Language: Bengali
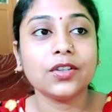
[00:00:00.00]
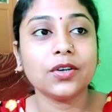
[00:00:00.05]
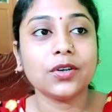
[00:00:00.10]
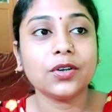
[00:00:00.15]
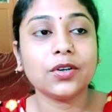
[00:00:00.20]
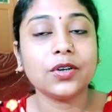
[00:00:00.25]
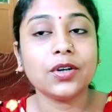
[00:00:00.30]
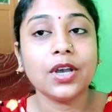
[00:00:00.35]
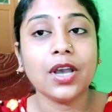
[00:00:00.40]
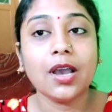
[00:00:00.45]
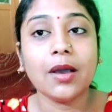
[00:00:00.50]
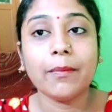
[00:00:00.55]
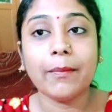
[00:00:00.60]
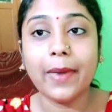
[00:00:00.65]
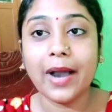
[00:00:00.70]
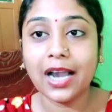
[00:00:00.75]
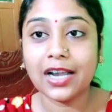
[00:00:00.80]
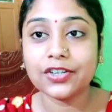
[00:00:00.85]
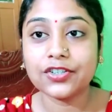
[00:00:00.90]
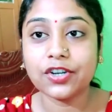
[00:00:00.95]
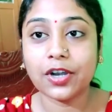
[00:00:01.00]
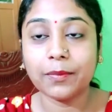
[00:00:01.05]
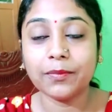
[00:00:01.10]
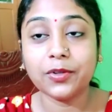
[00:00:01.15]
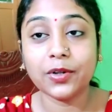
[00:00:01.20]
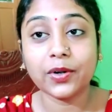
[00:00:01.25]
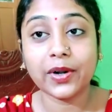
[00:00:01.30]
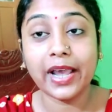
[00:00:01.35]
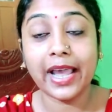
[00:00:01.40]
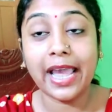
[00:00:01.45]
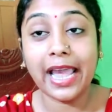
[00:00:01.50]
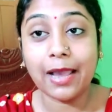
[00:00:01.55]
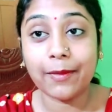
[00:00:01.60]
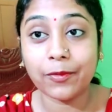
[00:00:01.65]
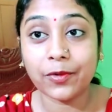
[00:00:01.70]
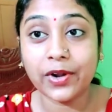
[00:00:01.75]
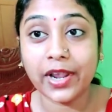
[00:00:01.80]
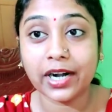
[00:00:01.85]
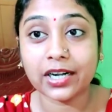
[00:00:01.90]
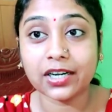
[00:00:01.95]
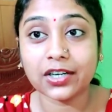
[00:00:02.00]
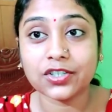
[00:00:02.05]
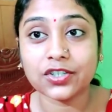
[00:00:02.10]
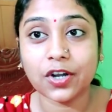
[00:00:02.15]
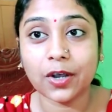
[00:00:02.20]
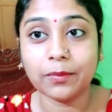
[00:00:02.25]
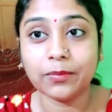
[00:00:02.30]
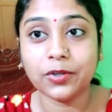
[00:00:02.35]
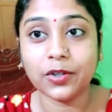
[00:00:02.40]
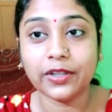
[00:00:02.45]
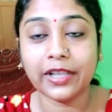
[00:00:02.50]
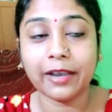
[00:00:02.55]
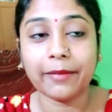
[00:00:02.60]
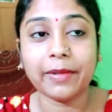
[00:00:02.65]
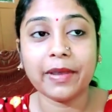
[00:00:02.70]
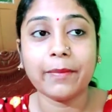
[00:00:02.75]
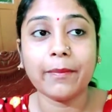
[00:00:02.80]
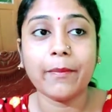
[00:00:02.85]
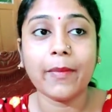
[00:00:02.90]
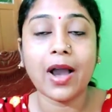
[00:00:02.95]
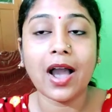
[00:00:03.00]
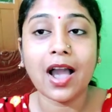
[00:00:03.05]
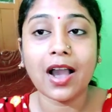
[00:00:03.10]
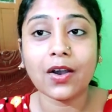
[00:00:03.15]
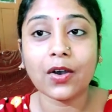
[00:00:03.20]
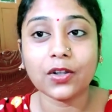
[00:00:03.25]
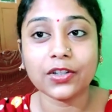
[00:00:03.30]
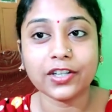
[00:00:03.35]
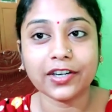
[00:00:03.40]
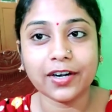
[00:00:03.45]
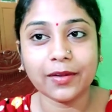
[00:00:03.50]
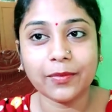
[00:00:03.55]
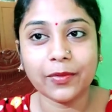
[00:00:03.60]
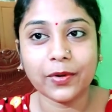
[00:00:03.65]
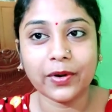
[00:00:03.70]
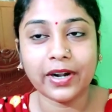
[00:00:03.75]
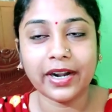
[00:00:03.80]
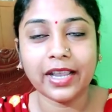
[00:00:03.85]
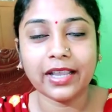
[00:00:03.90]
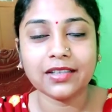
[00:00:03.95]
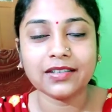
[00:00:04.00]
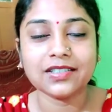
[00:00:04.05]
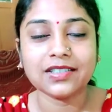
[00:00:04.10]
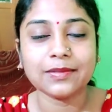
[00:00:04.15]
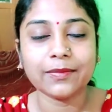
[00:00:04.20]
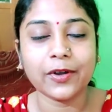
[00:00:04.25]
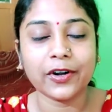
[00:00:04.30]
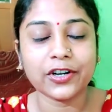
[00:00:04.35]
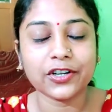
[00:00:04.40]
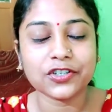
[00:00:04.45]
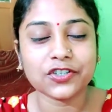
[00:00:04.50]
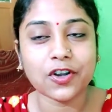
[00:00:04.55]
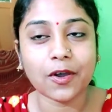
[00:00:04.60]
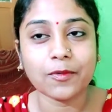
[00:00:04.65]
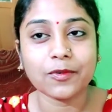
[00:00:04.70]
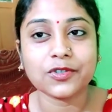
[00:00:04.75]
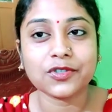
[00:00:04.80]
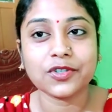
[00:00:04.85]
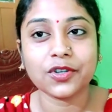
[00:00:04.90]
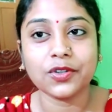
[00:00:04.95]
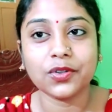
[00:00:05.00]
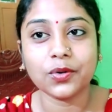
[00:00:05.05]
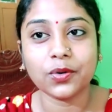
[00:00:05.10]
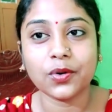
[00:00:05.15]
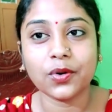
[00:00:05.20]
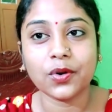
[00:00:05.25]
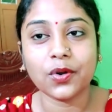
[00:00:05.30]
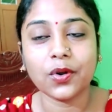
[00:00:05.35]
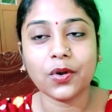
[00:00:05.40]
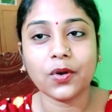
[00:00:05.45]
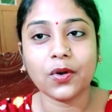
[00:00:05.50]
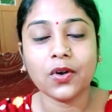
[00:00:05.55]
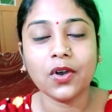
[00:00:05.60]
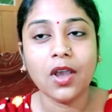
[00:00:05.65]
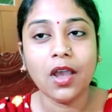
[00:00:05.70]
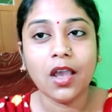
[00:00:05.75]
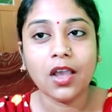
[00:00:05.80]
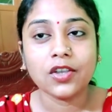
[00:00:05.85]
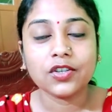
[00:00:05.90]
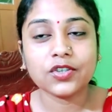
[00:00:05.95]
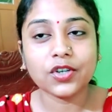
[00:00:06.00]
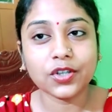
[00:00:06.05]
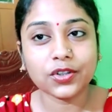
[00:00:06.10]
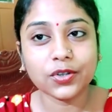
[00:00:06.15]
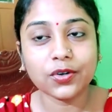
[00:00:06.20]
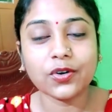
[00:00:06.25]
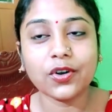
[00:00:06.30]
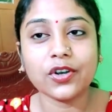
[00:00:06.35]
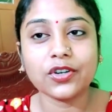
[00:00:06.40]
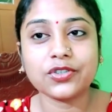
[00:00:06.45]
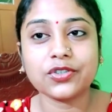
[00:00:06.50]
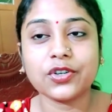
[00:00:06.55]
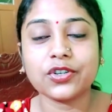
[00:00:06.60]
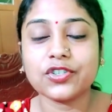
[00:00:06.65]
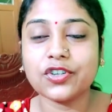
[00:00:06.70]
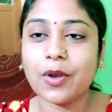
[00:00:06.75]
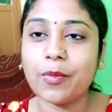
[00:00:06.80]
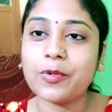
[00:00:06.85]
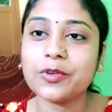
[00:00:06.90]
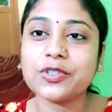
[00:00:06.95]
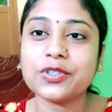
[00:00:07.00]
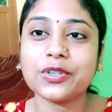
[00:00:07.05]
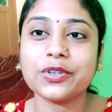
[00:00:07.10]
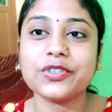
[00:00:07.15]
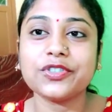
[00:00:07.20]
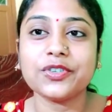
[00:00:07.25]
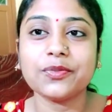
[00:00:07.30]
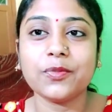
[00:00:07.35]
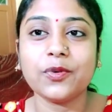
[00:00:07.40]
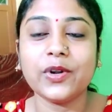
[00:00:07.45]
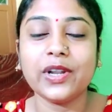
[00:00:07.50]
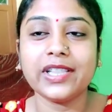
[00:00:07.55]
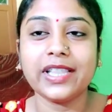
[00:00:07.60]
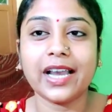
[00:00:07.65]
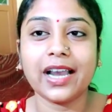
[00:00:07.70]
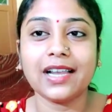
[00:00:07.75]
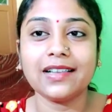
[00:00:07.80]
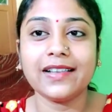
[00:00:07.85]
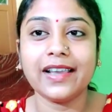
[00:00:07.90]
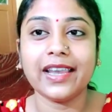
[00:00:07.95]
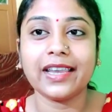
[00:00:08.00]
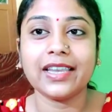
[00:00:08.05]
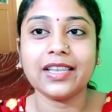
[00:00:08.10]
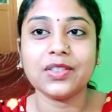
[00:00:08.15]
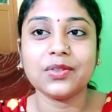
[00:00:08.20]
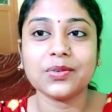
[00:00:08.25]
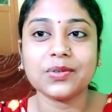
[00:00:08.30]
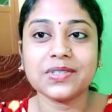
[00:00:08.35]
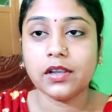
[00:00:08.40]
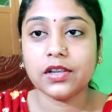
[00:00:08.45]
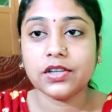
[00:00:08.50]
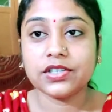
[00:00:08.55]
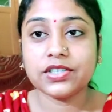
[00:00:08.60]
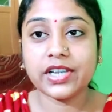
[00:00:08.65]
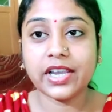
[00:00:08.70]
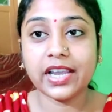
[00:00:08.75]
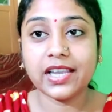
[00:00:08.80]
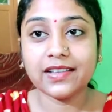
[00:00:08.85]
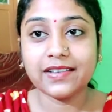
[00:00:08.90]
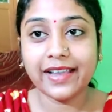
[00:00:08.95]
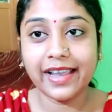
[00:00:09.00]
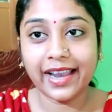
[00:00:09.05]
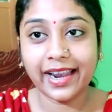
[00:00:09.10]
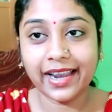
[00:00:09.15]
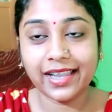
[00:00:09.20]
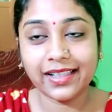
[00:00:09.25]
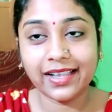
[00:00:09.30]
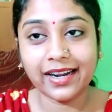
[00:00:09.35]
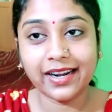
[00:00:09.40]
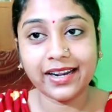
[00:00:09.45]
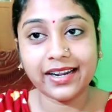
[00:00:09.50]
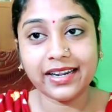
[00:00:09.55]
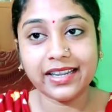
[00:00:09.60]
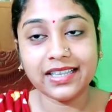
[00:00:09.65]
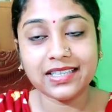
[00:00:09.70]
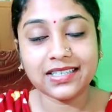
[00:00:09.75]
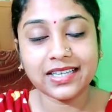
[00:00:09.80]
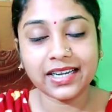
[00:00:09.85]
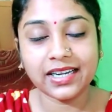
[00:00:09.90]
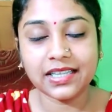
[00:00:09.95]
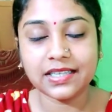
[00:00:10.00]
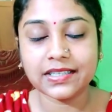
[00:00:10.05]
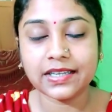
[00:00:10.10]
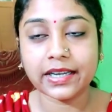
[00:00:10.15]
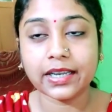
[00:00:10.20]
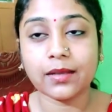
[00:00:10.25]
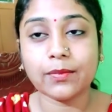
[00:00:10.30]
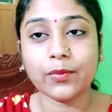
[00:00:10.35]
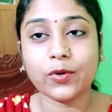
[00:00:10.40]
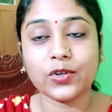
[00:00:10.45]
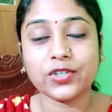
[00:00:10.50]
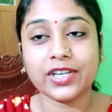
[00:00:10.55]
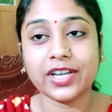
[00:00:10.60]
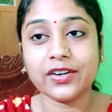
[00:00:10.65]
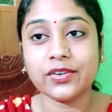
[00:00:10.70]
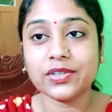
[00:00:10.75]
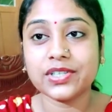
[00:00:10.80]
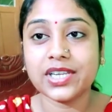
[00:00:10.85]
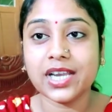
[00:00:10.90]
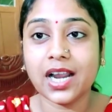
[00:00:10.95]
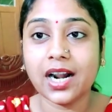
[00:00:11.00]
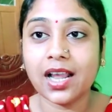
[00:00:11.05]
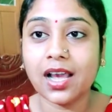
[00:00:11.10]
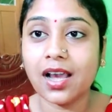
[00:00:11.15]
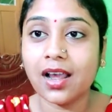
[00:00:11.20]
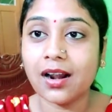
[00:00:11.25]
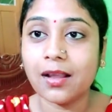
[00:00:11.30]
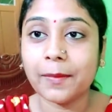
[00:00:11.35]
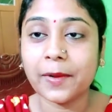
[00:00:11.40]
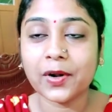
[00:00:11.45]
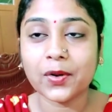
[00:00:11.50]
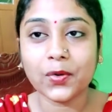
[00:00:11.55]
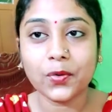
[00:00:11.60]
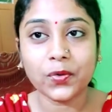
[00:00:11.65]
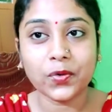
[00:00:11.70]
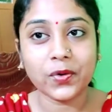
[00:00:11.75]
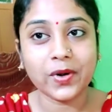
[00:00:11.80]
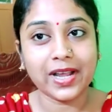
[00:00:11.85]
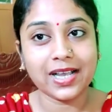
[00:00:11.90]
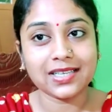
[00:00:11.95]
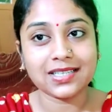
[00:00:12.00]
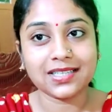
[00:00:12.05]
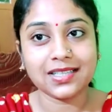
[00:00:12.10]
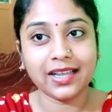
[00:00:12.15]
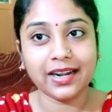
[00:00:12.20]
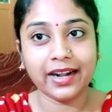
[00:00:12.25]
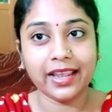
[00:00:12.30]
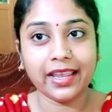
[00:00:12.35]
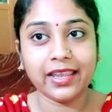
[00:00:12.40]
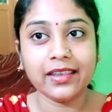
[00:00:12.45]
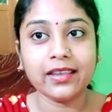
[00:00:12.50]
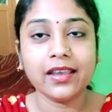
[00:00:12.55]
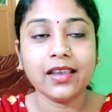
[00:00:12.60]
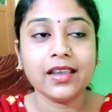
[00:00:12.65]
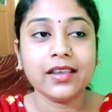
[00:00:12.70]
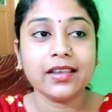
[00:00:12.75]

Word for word: তো মা শব্দটা এমন একটা শব্দ দেখবে মা কথাটা বললে জীবনের সমস্ত দুঃখ যত কষ্ট সমস্ত কিছু ভুলে থাকা যায় কিন্তু সেই সেই জায়গায় দাঁড়িয়ে নিজে নিজেকে বোঝানো ছাড়া আর আমার কোনো রাস্তা নেই